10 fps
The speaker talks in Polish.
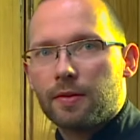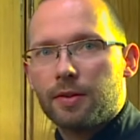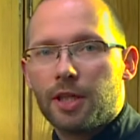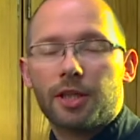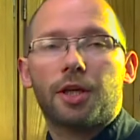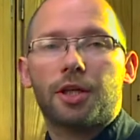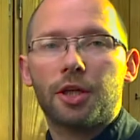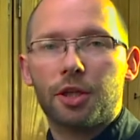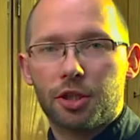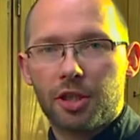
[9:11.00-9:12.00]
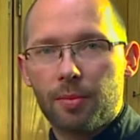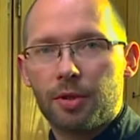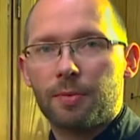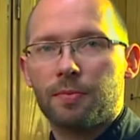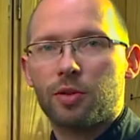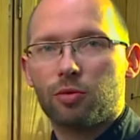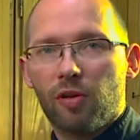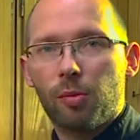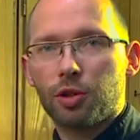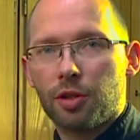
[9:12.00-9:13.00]
Z jakiej księgi czytamy
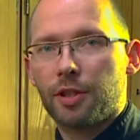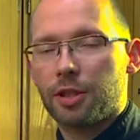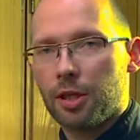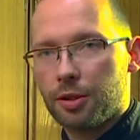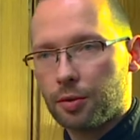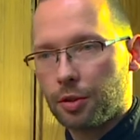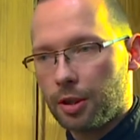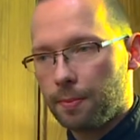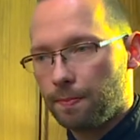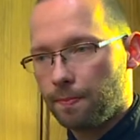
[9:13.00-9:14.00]
Słowo Boże w czasie liturgii?